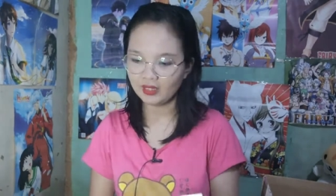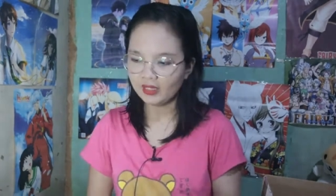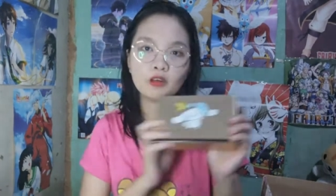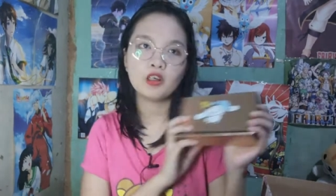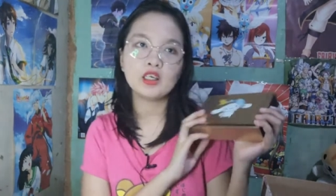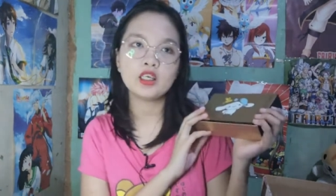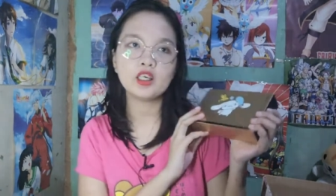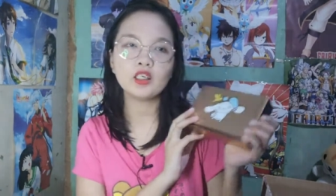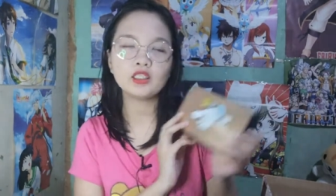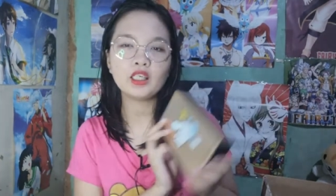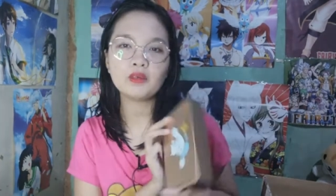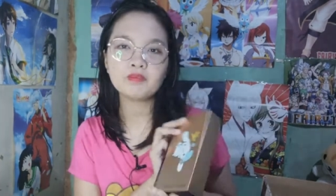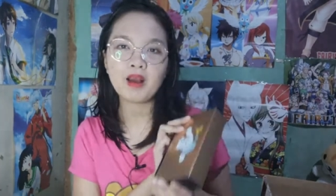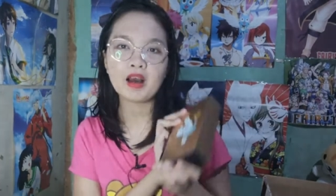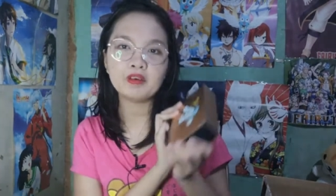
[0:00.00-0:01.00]

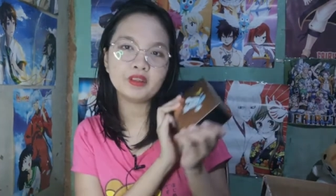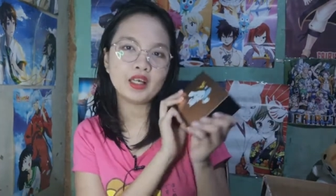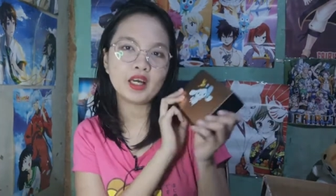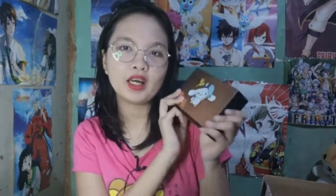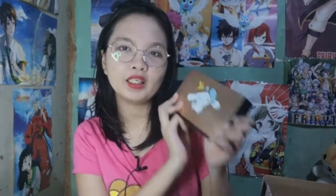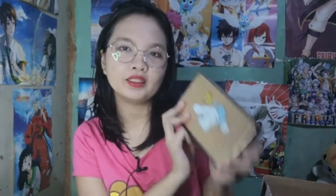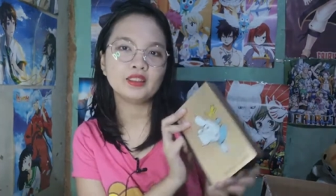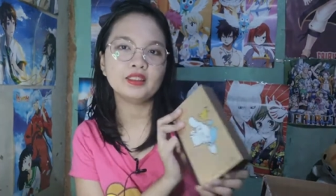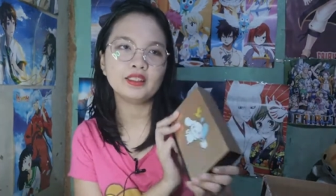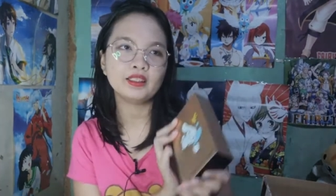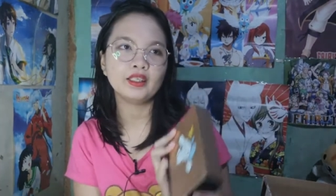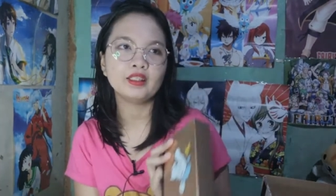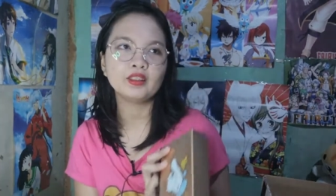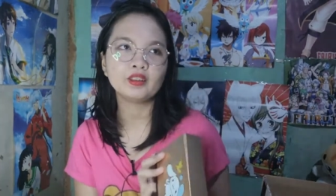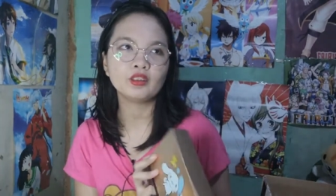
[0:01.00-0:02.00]
Nag-order pa ako ng order
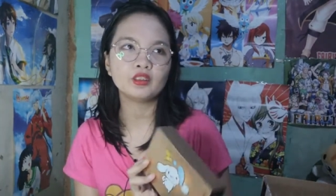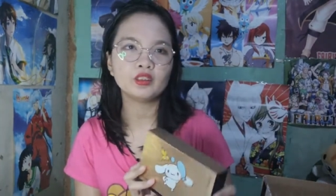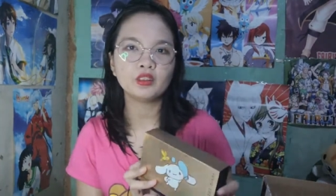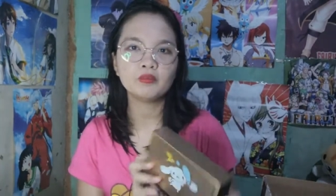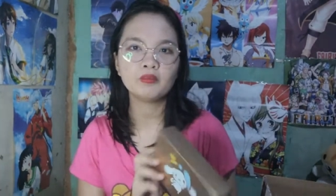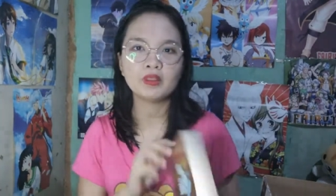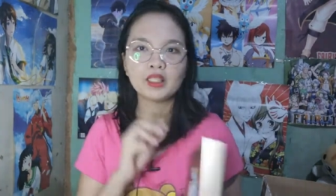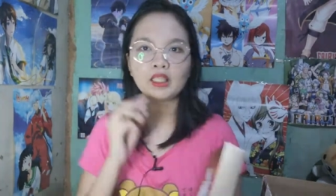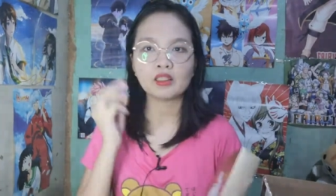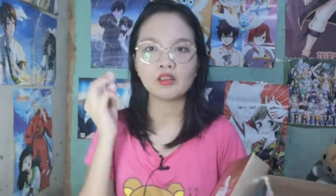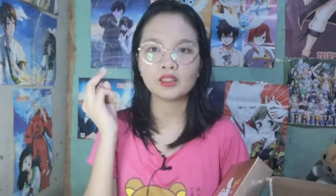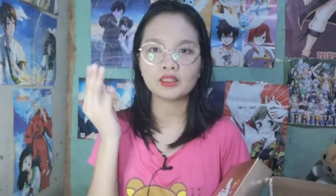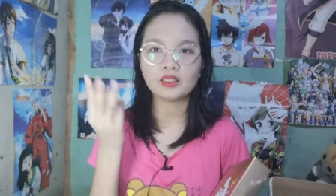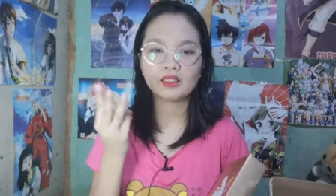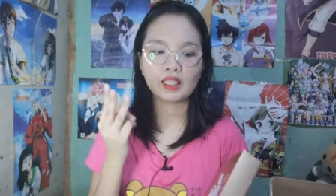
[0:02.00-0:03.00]
na ganito. So, may
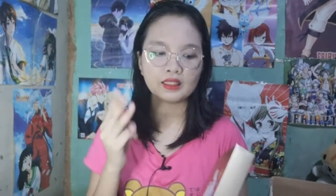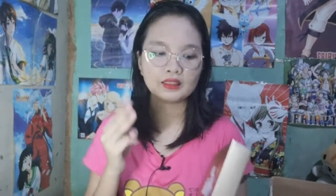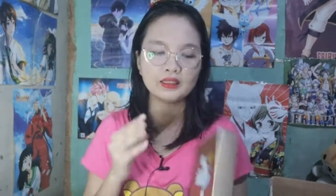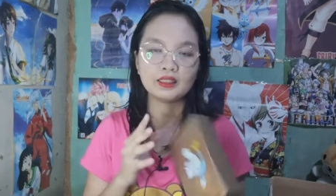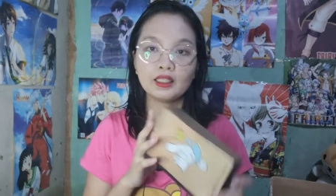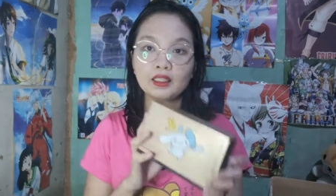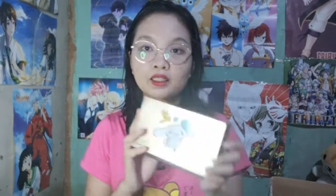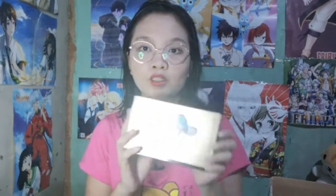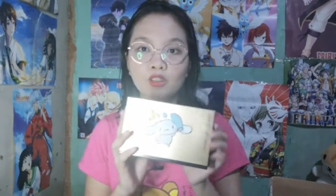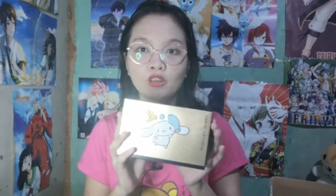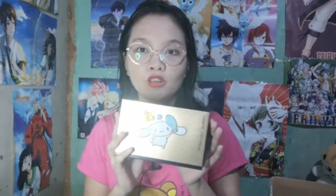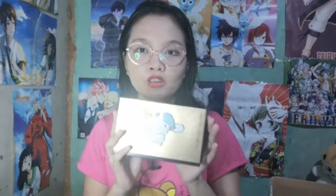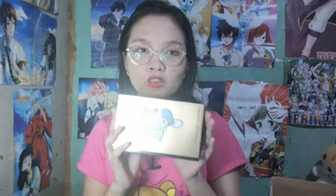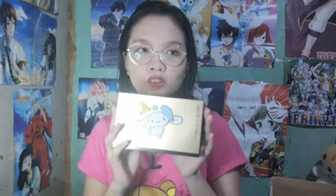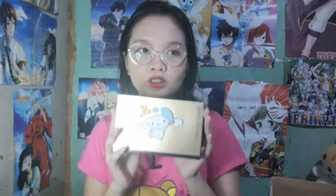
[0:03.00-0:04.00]
tatlo kasing klaseng
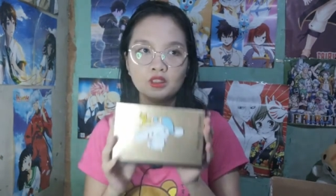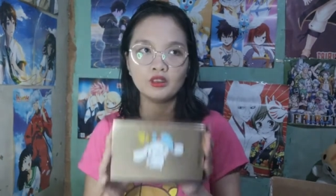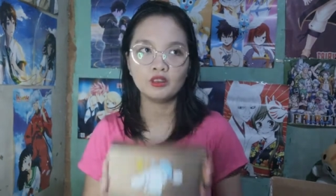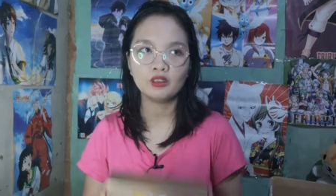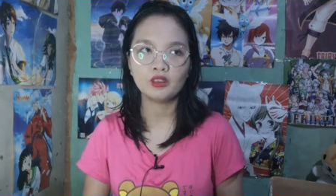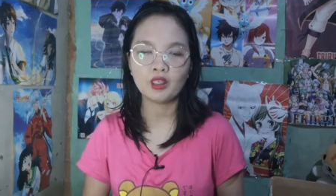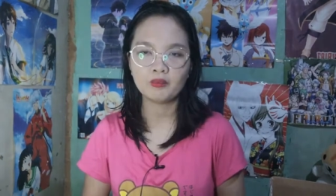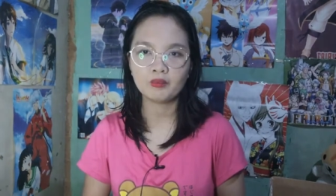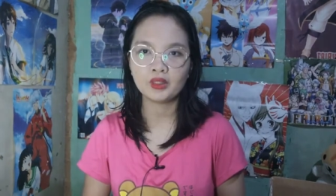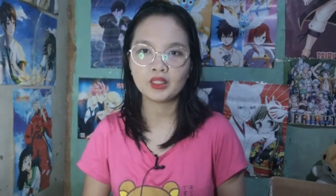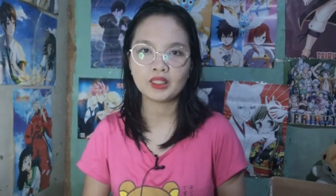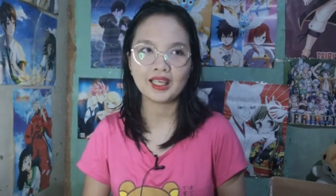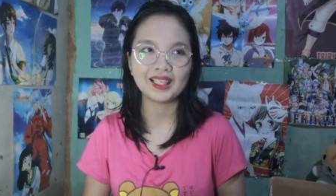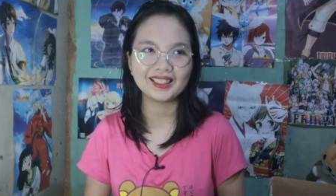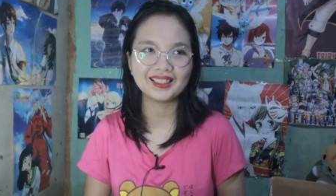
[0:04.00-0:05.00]
ganito. So, I
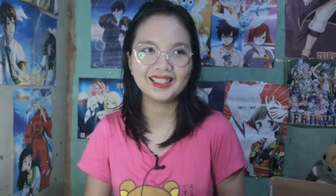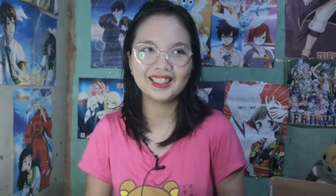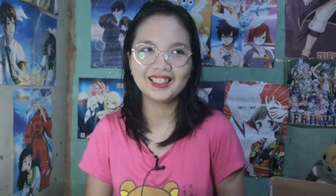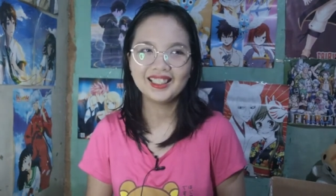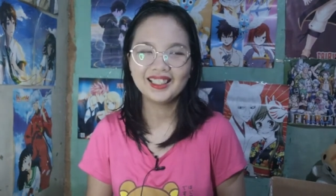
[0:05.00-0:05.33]
forgot